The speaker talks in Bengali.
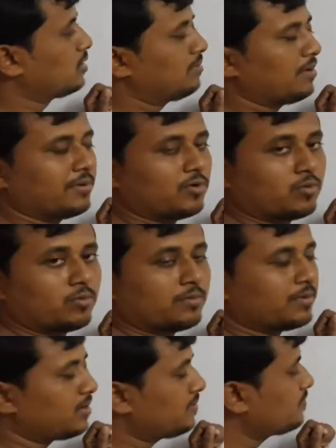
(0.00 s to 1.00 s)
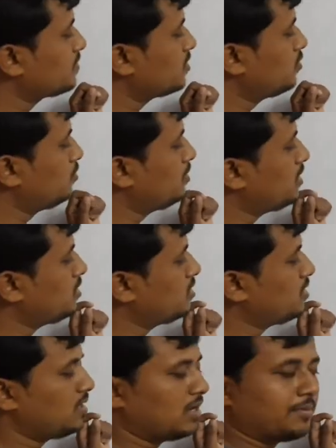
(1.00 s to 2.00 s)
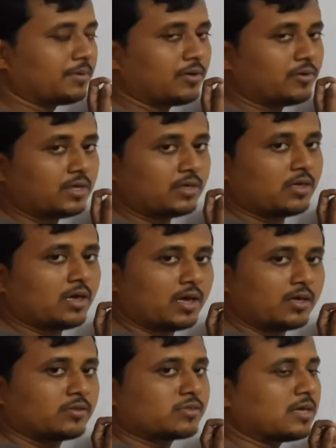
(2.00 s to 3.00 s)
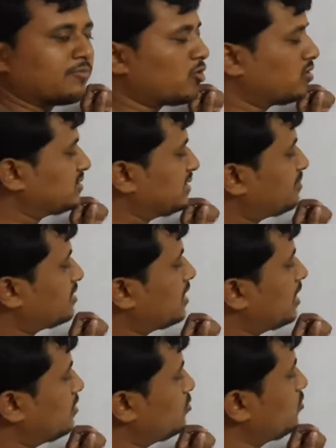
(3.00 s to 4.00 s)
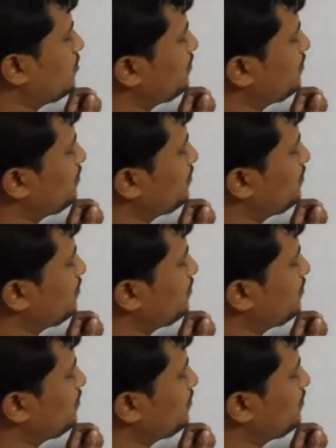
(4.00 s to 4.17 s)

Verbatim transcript: কিভাবে করব আমরা খুবই ইজি আমরা ওই সেম কনসেপ্ট লাগাবো